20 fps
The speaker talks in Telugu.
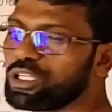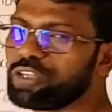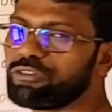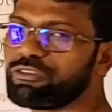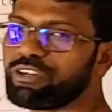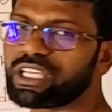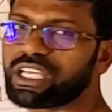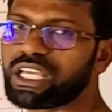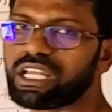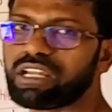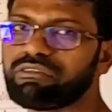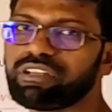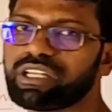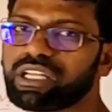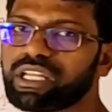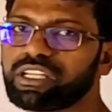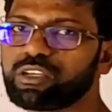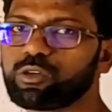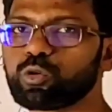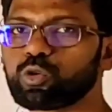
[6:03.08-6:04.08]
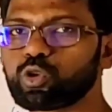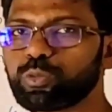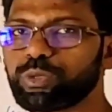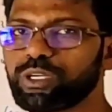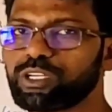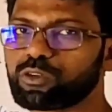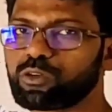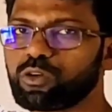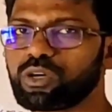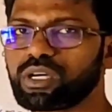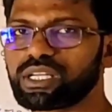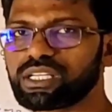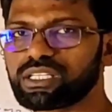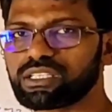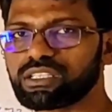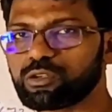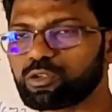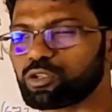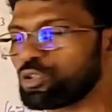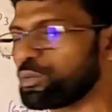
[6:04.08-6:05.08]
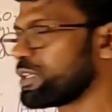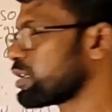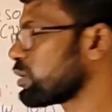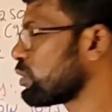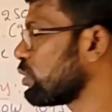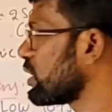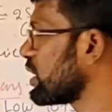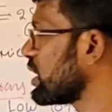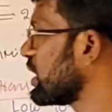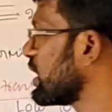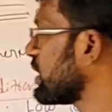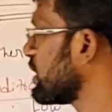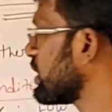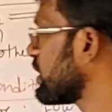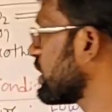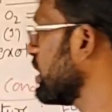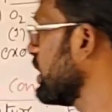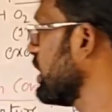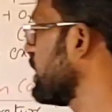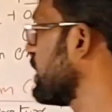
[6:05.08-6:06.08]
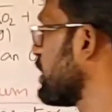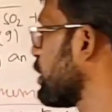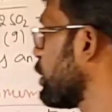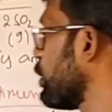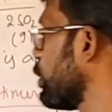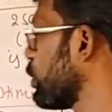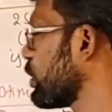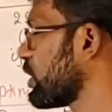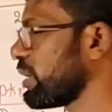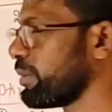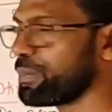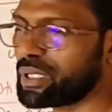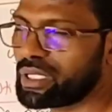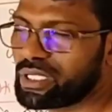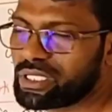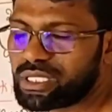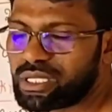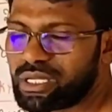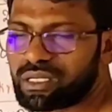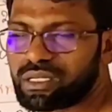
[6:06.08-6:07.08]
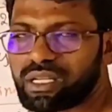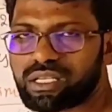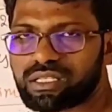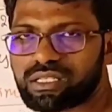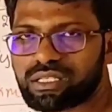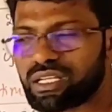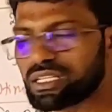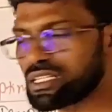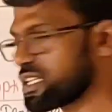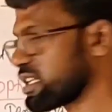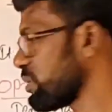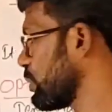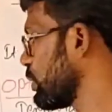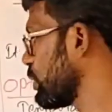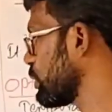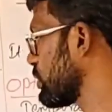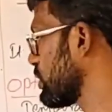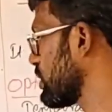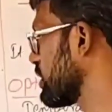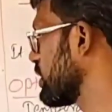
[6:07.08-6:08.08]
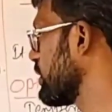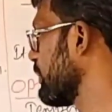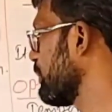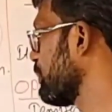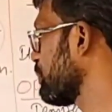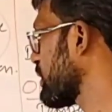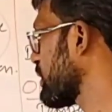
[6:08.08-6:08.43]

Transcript: ట్వంటీ ఫైవ్ కెల్విన్ అని గుర్తుపెట్టుకోగలిగితే గుర్తుపెట్టుకోండి లేదంటే లో టెంపరేచర్ అని రాసినా సరిపోతుంది